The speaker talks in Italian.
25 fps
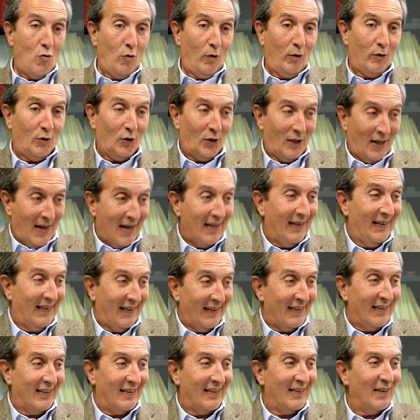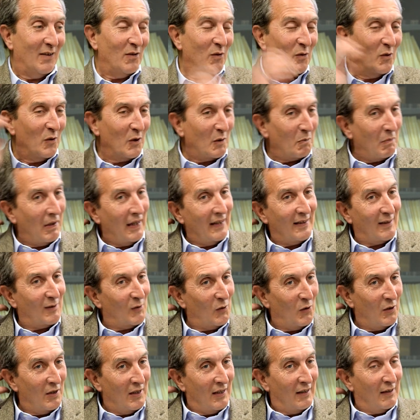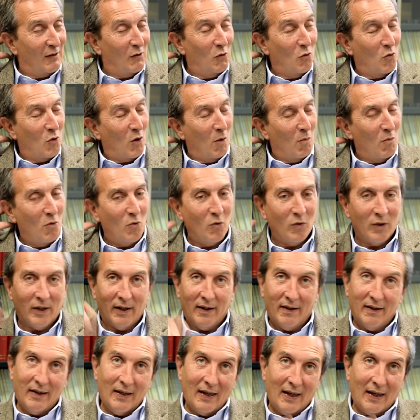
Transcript: nonostante sia uno spazio di un comune,